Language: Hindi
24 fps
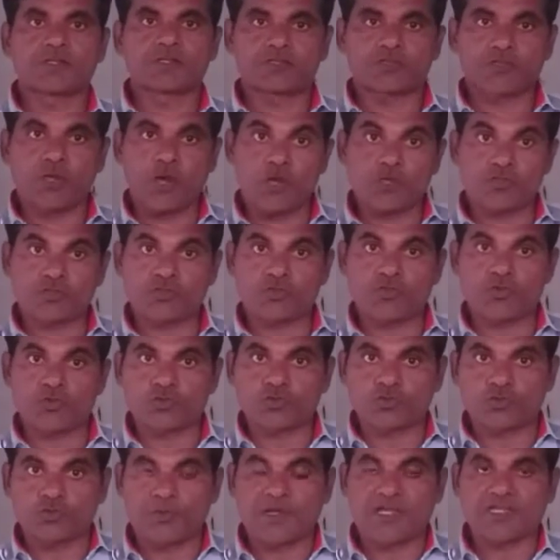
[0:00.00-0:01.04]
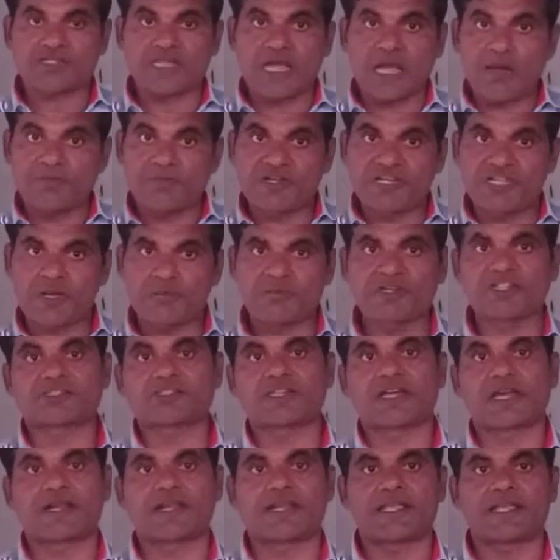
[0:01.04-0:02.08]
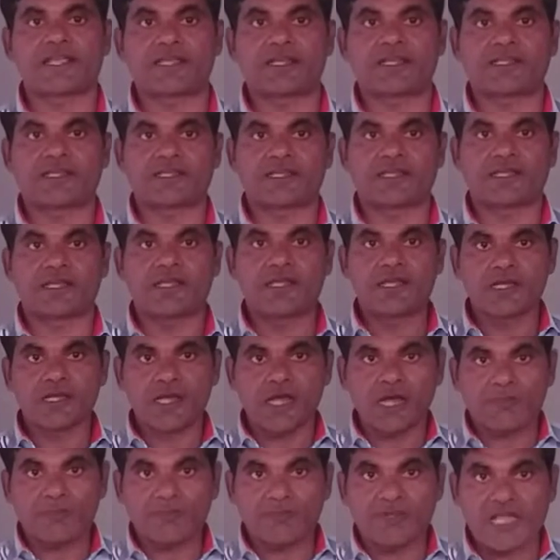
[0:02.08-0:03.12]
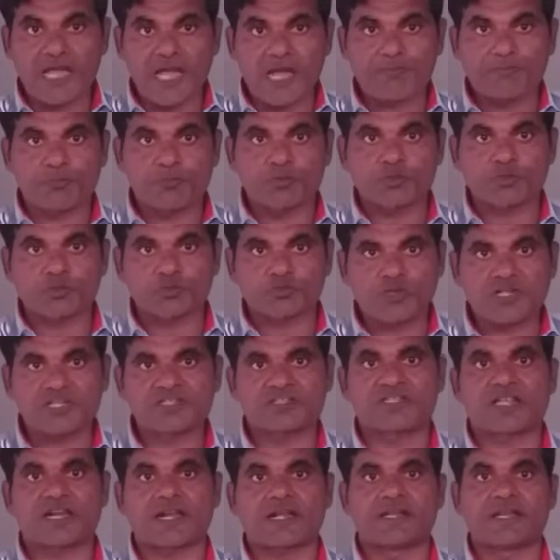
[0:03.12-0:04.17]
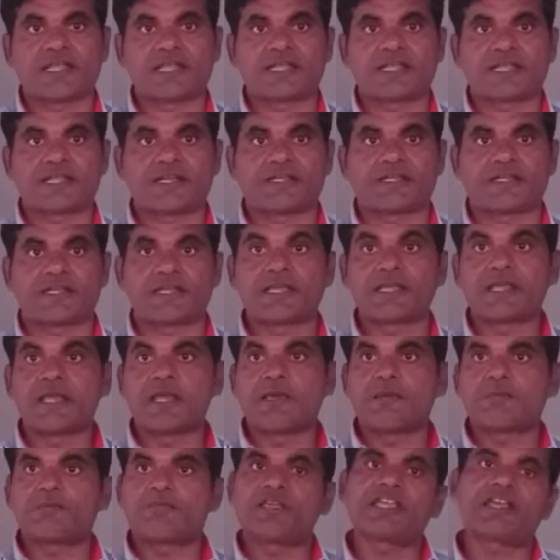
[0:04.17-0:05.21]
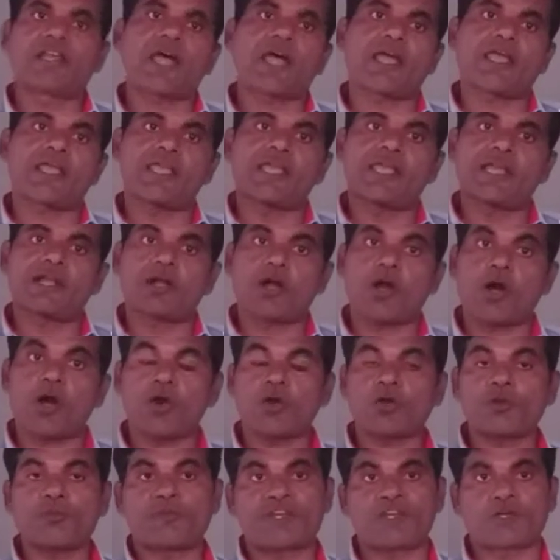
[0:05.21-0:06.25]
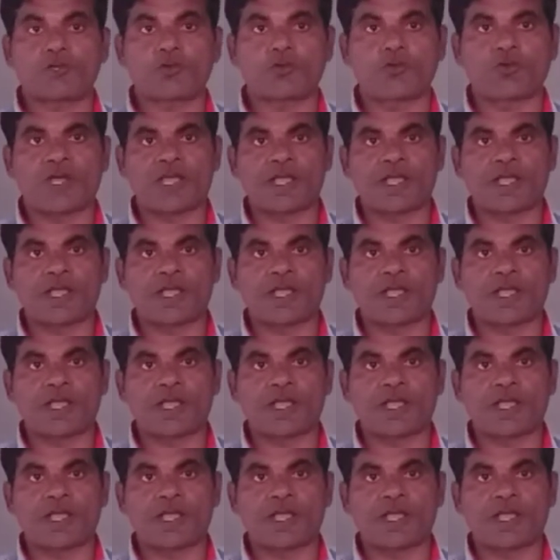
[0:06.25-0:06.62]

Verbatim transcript: शौच को सुबह शाम नियमित करने के लिए अपने आप को स्वस्थ रखने के लिए मेरा एक और वीडियो